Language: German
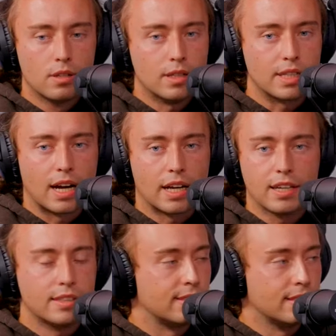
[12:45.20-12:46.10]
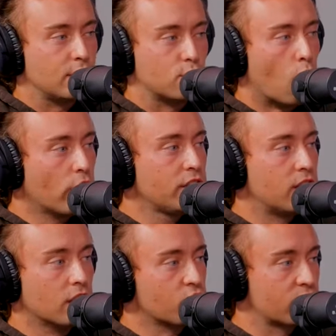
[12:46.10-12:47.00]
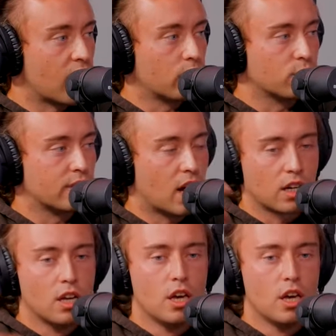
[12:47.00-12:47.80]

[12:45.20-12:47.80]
ich kann ja jetzt nicht so heuchlerisch sein und sagen,